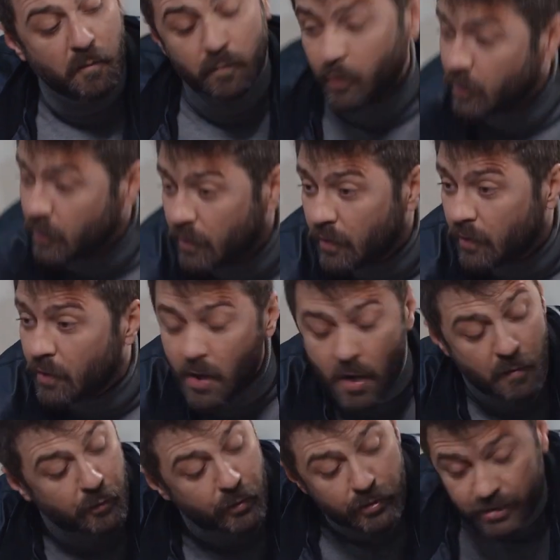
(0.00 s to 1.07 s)
Bunu,
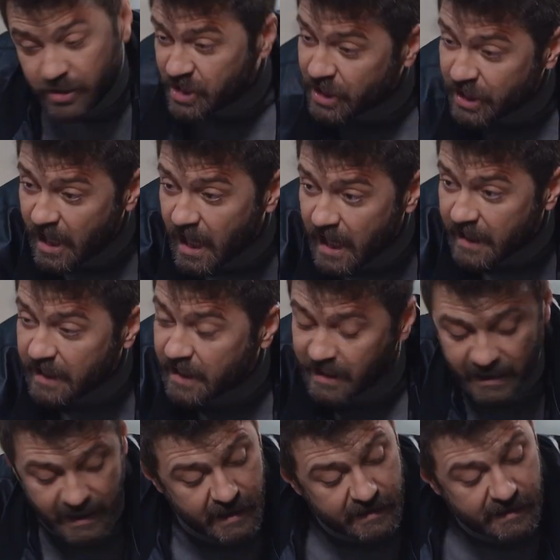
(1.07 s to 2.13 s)
bunun
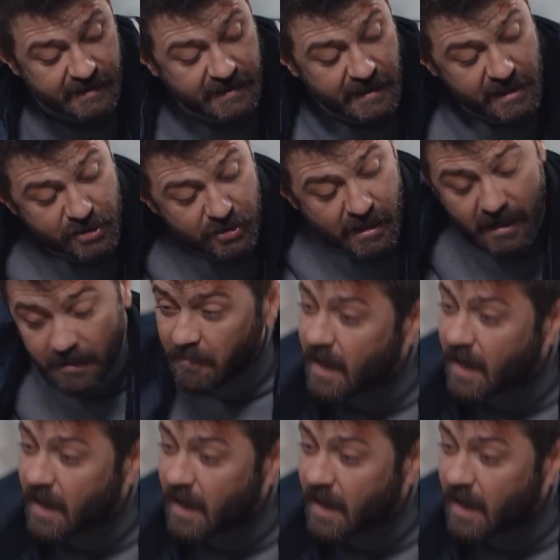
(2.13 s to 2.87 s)
çırağını, yanında tıraş olan